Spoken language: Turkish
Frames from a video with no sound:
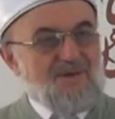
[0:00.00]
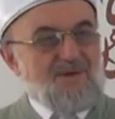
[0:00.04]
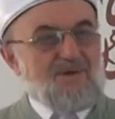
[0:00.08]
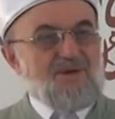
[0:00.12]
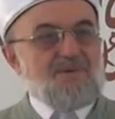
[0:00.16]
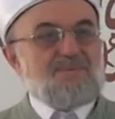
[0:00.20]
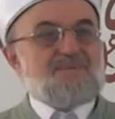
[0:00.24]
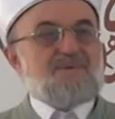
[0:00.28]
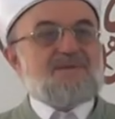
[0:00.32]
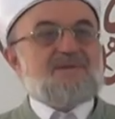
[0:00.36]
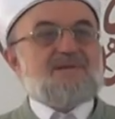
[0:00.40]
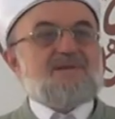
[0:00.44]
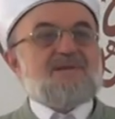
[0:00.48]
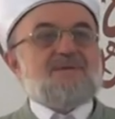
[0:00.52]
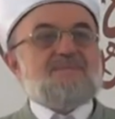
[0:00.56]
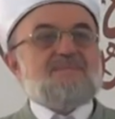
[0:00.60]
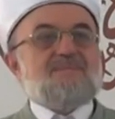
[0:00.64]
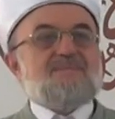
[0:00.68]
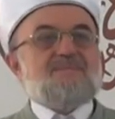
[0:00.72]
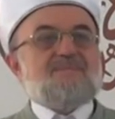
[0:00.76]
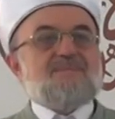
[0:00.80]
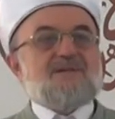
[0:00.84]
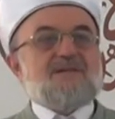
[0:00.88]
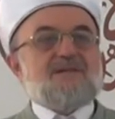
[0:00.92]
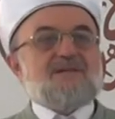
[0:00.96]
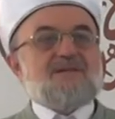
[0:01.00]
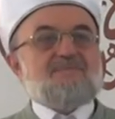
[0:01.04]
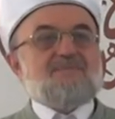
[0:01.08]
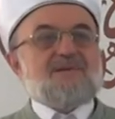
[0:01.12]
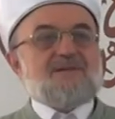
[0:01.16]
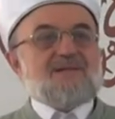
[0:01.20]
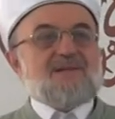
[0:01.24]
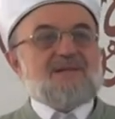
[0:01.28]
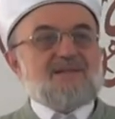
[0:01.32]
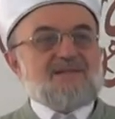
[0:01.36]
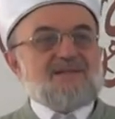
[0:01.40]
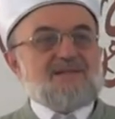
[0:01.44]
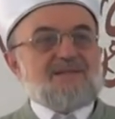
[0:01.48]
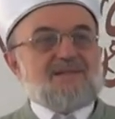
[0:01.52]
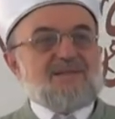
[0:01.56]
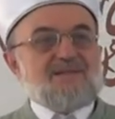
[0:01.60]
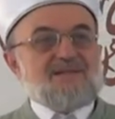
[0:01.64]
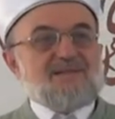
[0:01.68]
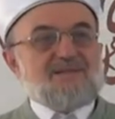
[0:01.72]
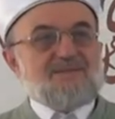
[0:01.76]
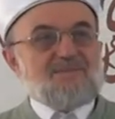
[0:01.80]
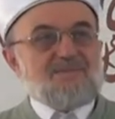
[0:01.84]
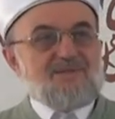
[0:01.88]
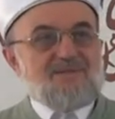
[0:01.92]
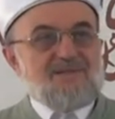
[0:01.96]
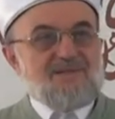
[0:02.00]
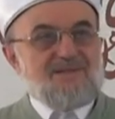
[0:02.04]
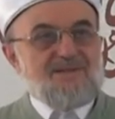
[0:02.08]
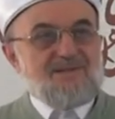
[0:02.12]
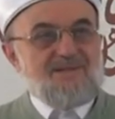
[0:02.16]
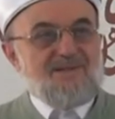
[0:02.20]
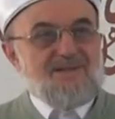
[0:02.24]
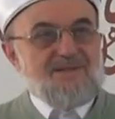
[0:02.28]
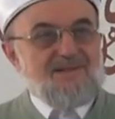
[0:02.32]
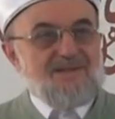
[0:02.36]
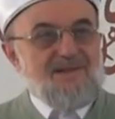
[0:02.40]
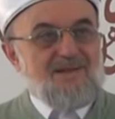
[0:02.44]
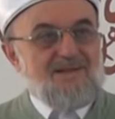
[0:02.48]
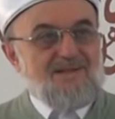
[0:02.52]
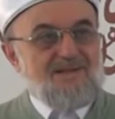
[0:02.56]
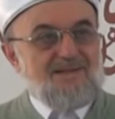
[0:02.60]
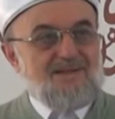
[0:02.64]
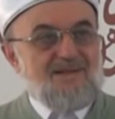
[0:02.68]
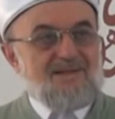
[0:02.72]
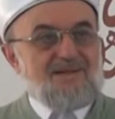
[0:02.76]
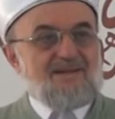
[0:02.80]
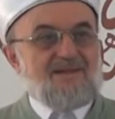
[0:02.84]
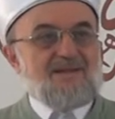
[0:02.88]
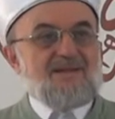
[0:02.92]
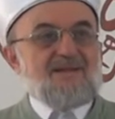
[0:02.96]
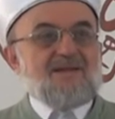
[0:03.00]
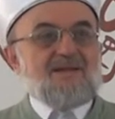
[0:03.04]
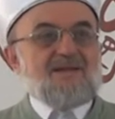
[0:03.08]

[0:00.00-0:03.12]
O bizim iman hakikatimizin de zaten